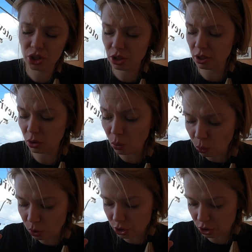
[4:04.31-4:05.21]
жирно,
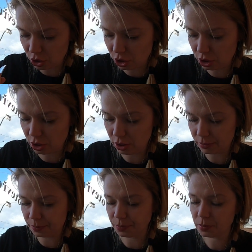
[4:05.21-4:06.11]
очень жирно.
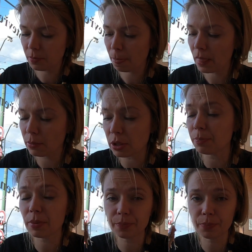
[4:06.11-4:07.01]
Вообще,
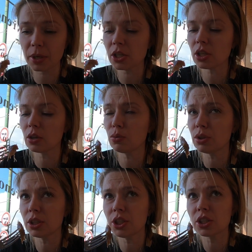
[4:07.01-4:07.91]
пражская
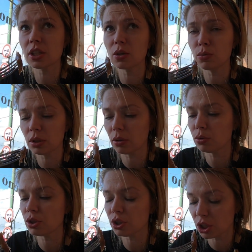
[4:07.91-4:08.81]
кухня, чешская кухня
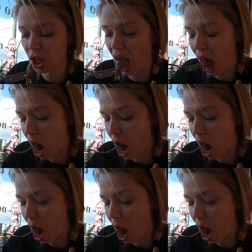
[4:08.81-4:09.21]
очень жирная.